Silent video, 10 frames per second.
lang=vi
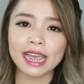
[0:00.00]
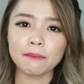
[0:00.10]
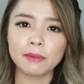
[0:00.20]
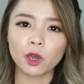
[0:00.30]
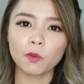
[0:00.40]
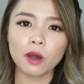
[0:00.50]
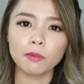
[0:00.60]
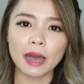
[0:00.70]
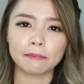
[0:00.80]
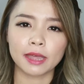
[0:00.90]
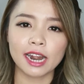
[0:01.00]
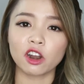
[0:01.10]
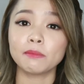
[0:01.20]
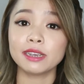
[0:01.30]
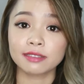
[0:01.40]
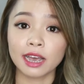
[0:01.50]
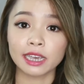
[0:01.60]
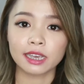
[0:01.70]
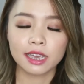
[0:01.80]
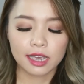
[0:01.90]
ấy, mình cũng không cảm thấy là nó bị
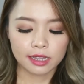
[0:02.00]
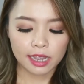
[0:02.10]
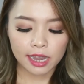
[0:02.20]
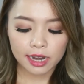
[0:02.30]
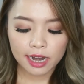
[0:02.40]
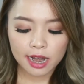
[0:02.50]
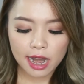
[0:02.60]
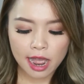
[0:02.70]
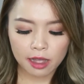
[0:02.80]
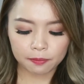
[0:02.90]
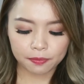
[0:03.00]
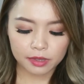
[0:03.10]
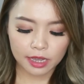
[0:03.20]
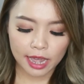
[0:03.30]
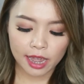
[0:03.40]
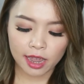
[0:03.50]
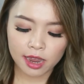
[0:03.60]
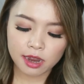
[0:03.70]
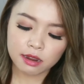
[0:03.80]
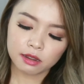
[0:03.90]
dày thế nên là
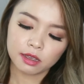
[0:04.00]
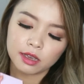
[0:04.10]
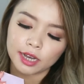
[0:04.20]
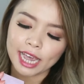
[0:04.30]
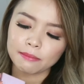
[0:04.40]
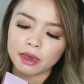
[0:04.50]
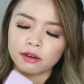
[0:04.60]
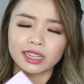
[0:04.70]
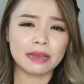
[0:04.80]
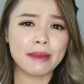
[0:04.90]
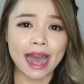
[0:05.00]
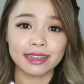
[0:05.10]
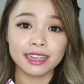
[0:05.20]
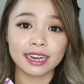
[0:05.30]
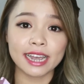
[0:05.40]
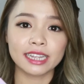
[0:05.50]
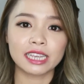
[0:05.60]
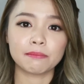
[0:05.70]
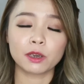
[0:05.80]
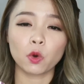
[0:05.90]
cái cách mà người ta bán như thế này
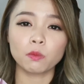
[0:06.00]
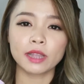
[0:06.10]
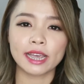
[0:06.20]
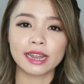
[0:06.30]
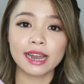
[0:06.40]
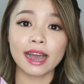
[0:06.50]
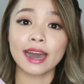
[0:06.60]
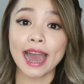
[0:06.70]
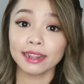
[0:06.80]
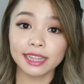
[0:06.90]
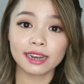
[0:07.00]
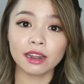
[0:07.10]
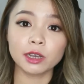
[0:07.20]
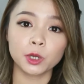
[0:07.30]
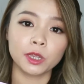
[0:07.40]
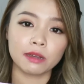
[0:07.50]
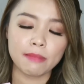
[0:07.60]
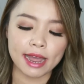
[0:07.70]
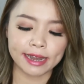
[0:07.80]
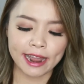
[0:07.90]
thì mình cũng thấy là khá là tiện lợi cho những
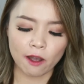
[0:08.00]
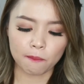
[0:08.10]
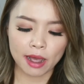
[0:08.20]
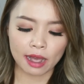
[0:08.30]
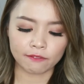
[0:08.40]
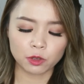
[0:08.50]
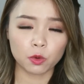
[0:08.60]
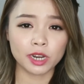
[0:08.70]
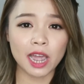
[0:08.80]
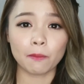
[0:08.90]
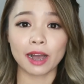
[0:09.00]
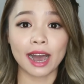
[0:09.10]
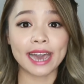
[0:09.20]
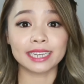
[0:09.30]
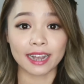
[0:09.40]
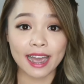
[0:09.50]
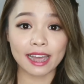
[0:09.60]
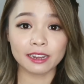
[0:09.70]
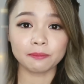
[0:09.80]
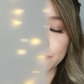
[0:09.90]
bạn nào mà ví dụ đi học cả ngày chẳng
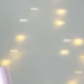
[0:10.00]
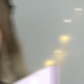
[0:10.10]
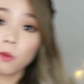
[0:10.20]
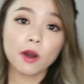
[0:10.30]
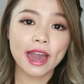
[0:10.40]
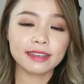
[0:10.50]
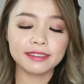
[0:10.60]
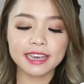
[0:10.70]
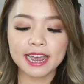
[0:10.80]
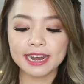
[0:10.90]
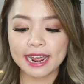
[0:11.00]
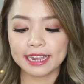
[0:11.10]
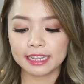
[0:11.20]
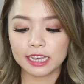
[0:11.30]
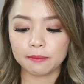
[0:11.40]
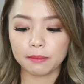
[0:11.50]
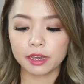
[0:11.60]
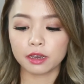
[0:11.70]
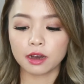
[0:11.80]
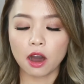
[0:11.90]
hạn ấy cũng của hãng GA này thì
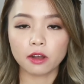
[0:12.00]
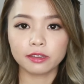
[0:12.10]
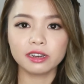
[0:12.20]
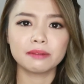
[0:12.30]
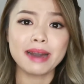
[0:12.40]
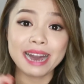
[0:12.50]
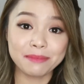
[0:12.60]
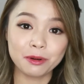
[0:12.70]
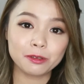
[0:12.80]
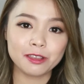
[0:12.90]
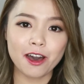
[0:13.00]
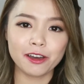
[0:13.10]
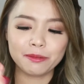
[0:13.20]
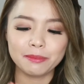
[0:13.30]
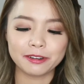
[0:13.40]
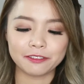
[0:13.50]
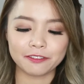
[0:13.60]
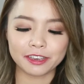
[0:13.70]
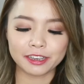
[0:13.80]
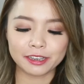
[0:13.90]
mình có thử ba màu son bởi
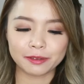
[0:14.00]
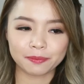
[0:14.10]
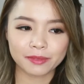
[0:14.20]
vì